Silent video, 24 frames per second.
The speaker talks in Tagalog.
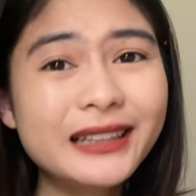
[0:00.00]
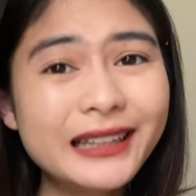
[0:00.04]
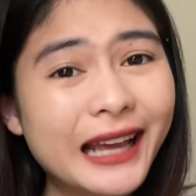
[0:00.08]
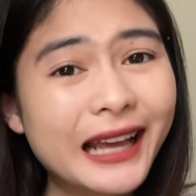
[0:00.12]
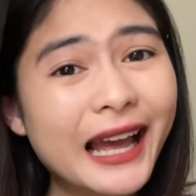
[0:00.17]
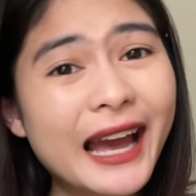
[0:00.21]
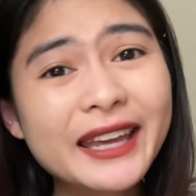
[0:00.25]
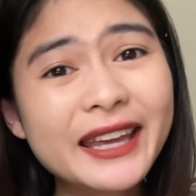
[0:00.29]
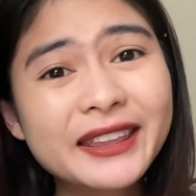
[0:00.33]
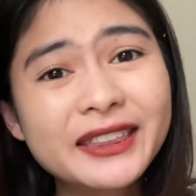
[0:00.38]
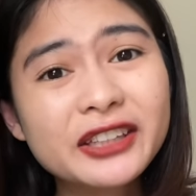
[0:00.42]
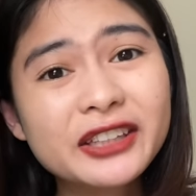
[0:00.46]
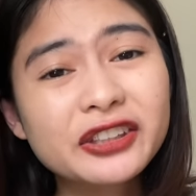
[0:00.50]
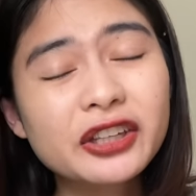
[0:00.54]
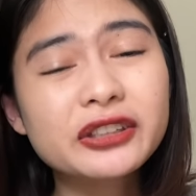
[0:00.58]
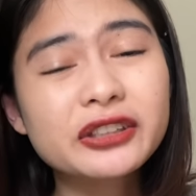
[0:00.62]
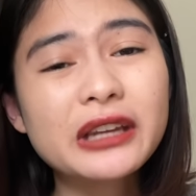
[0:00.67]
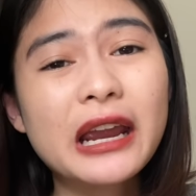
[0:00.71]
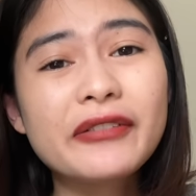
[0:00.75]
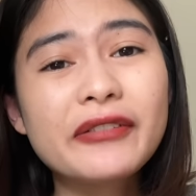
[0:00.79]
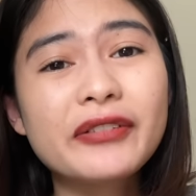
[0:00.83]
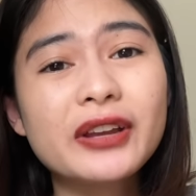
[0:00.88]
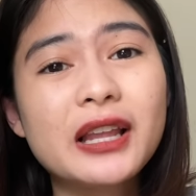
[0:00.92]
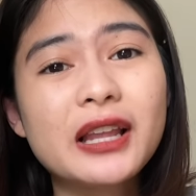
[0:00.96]
kahit
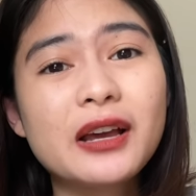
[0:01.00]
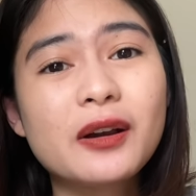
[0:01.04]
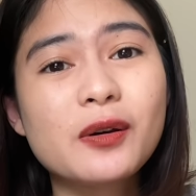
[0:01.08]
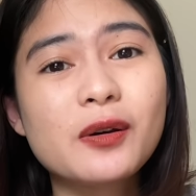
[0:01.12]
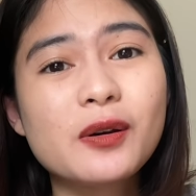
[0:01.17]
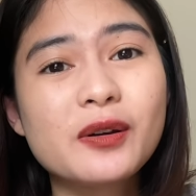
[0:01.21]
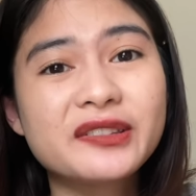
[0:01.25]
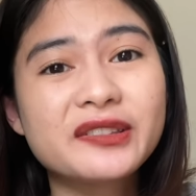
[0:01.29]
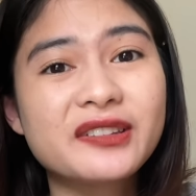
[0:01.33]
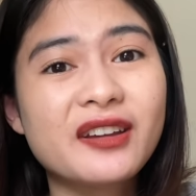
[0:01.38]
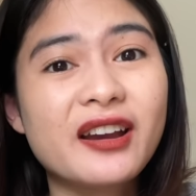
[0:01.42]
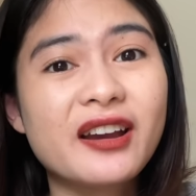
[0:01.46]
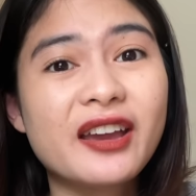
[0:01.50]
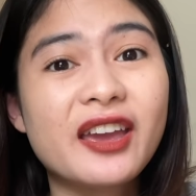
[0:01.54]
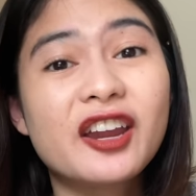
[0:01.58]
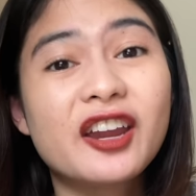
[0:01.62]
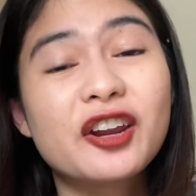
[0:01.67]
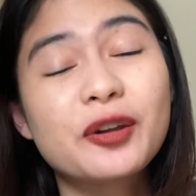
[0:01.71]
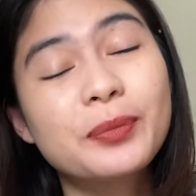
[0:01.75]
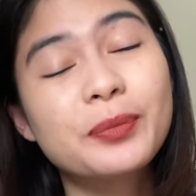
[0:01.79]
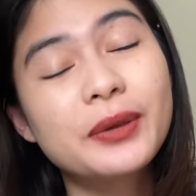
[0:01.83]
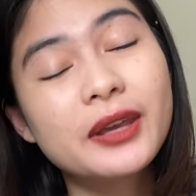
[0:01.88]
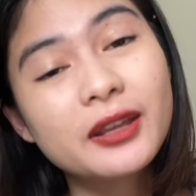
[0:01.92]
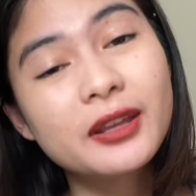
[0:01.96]
nagta-travel ako sa
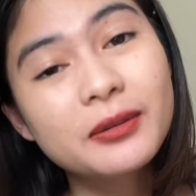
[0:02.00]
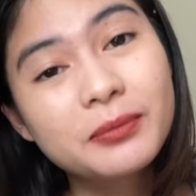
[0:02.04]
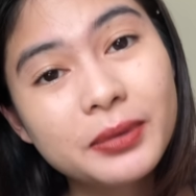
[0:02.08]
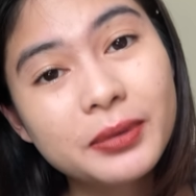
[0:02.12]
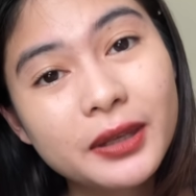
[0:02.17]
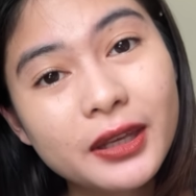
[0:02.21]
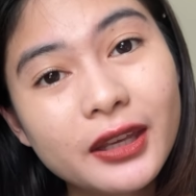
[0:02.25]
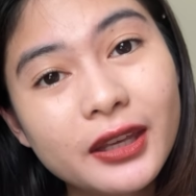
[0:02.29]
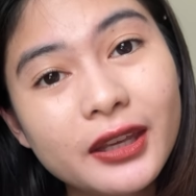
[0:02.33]
Airbnb,